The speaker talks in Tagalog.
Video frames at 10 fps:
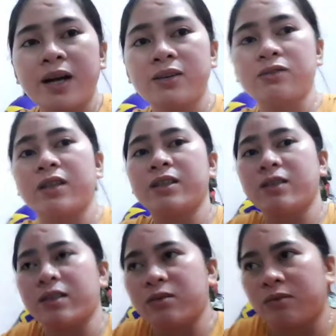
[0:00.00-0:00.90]
nga yung ano
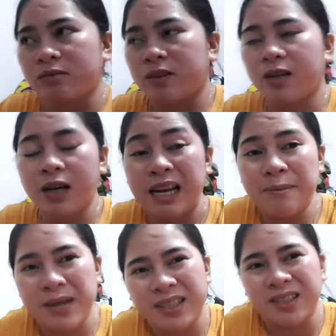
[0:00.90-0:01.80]
eh, yung
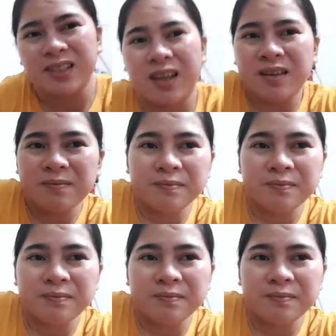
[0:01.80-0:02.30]
kalamansi.